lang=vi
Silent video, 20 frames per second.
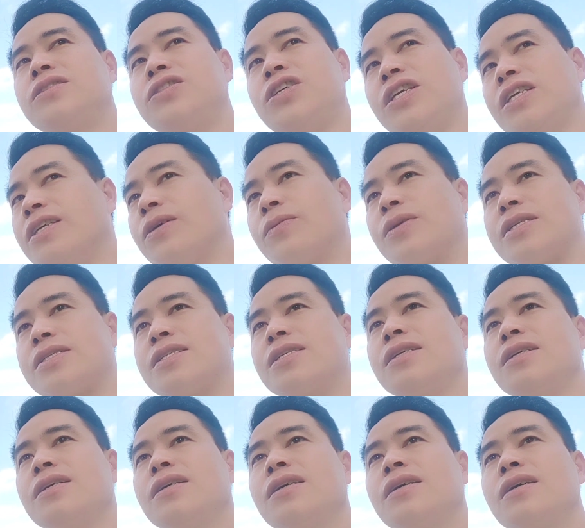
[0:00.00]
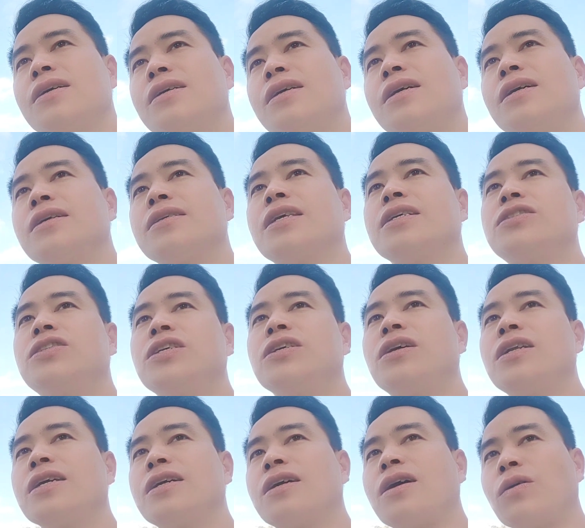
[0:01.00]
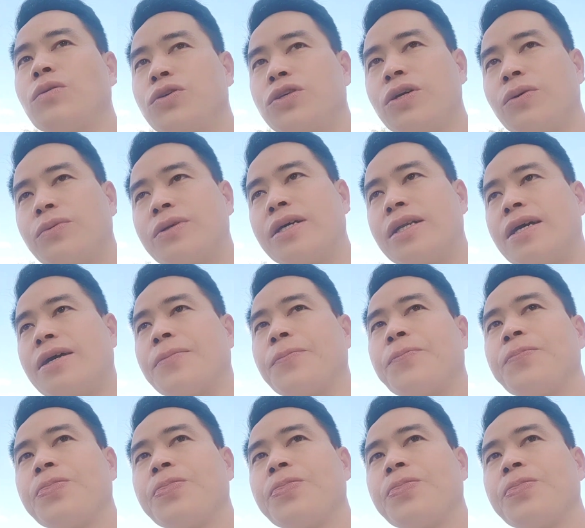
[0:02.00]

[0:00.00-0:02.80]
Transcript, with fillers: trí trong là sự uh, chỉ chỉ cầu sông là nè